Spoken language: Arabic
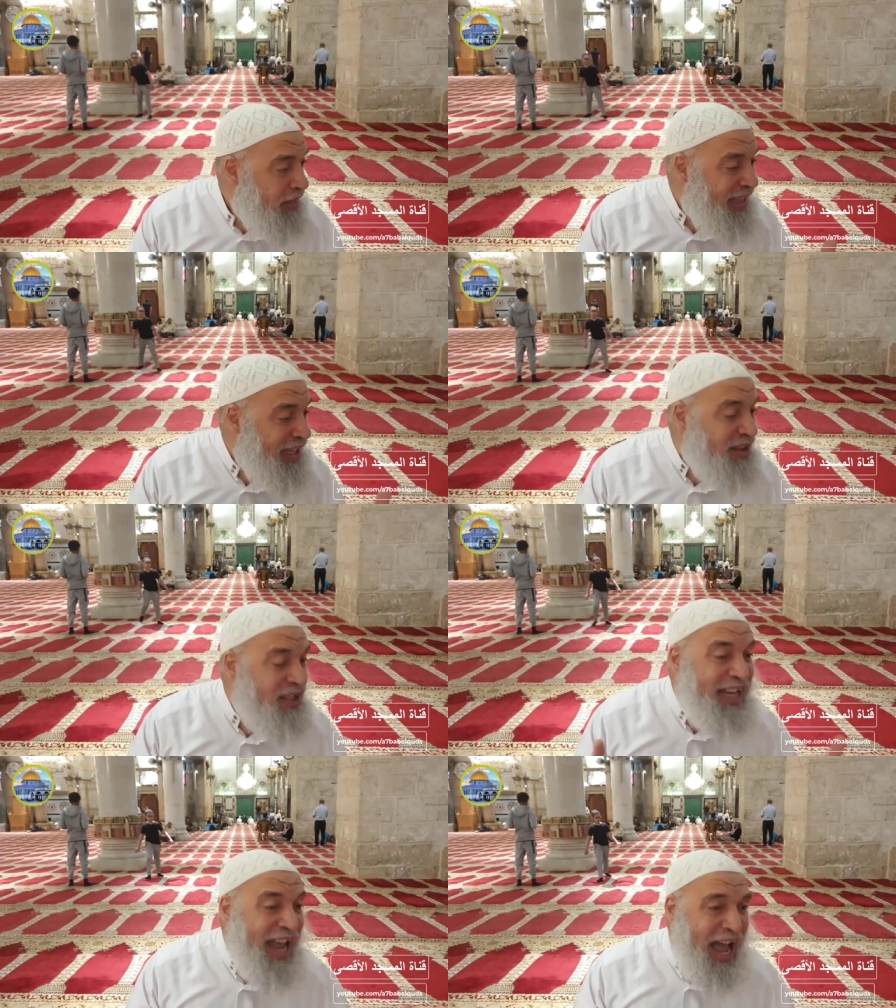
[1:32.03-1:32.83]
في
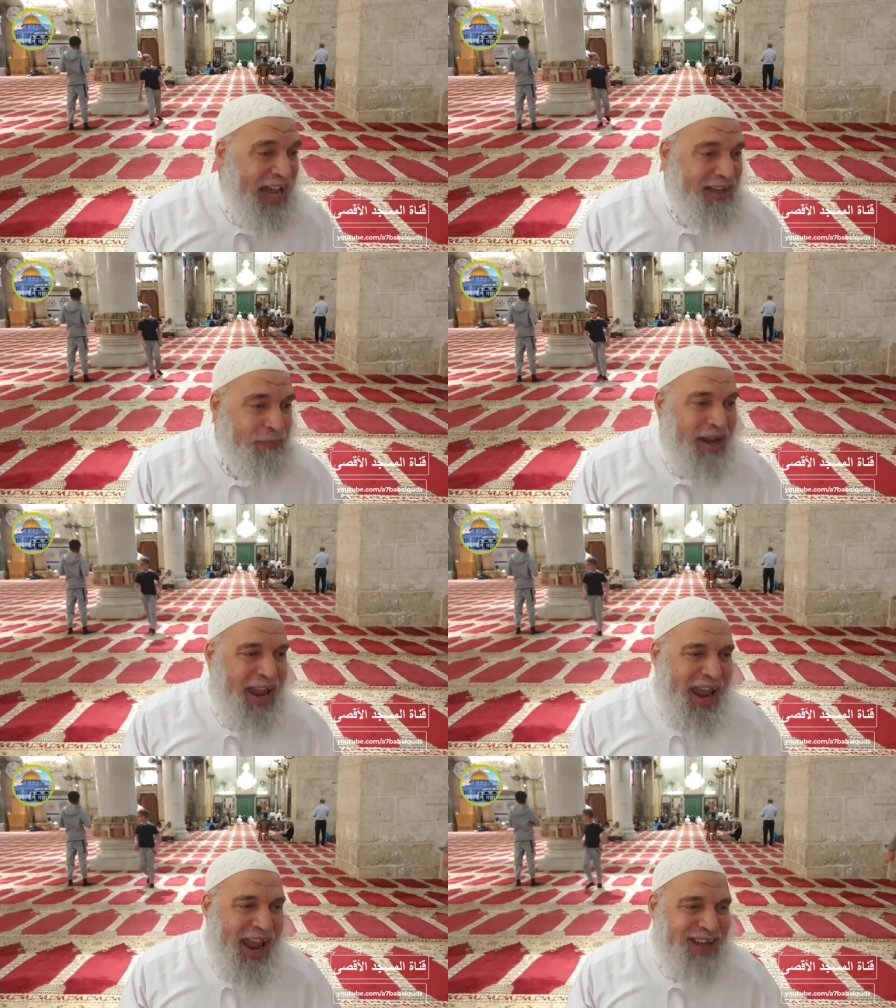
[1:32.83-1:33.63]
ضياء
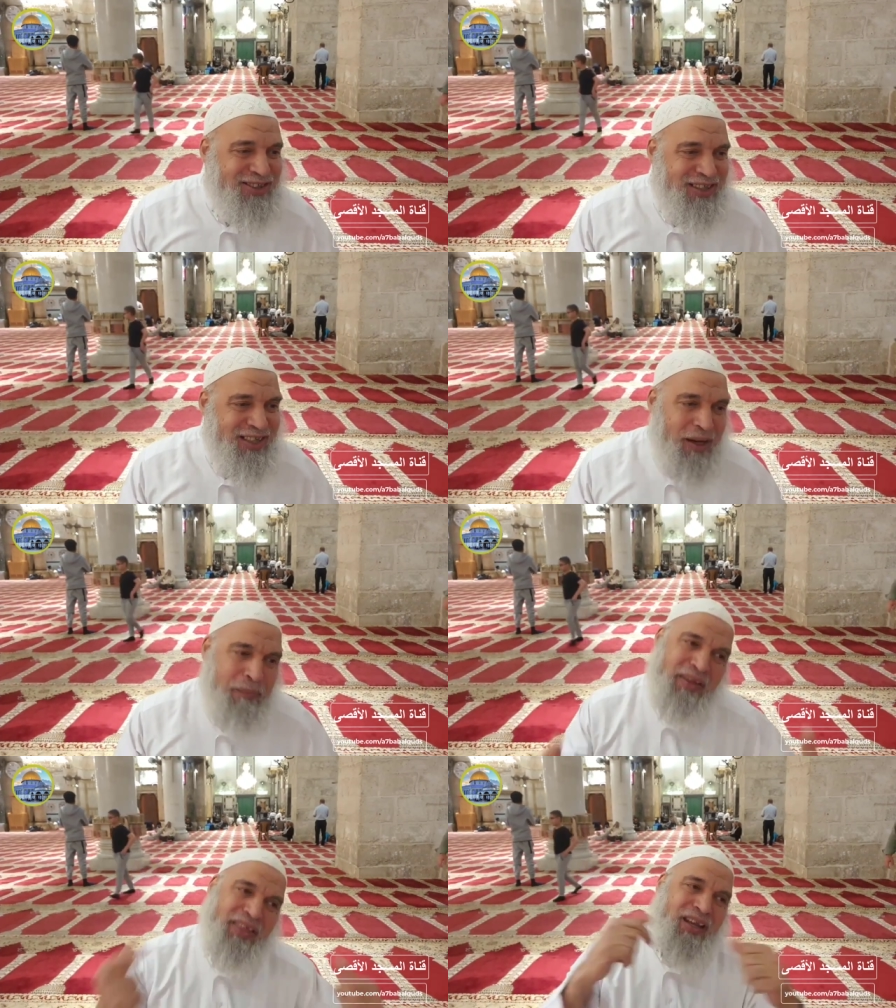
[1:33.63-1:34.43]
بإيش؟
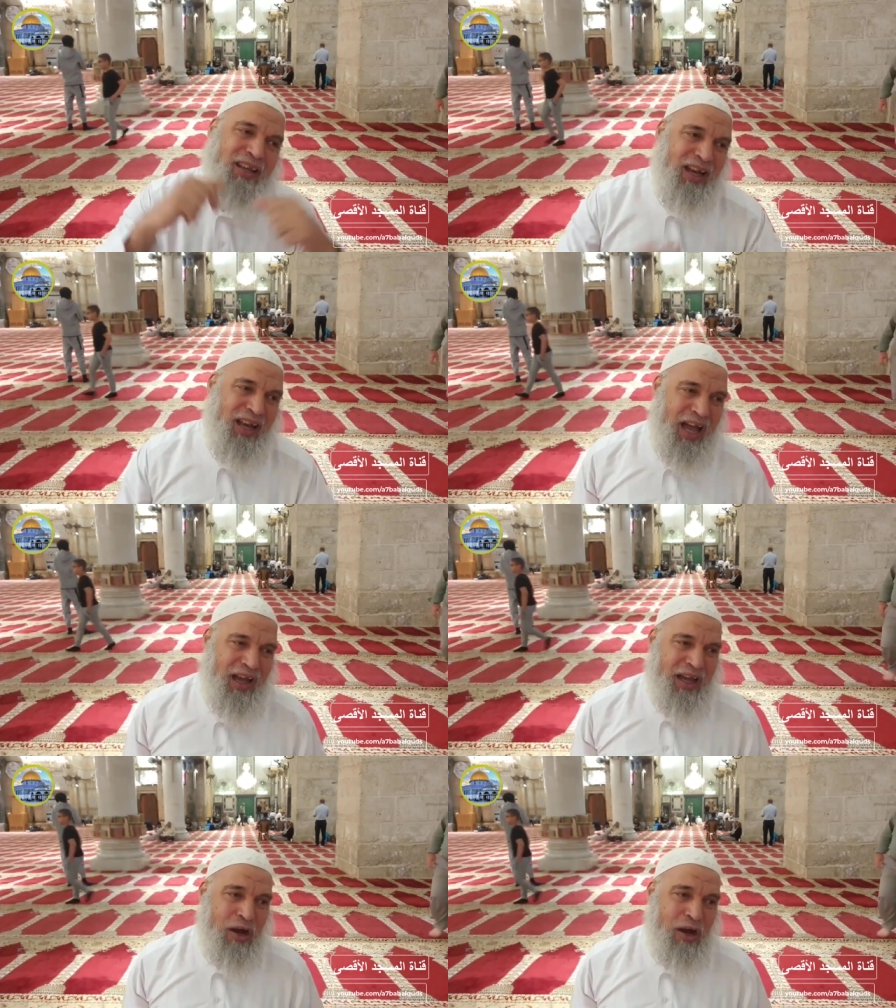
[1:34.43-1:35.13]
بذكر الله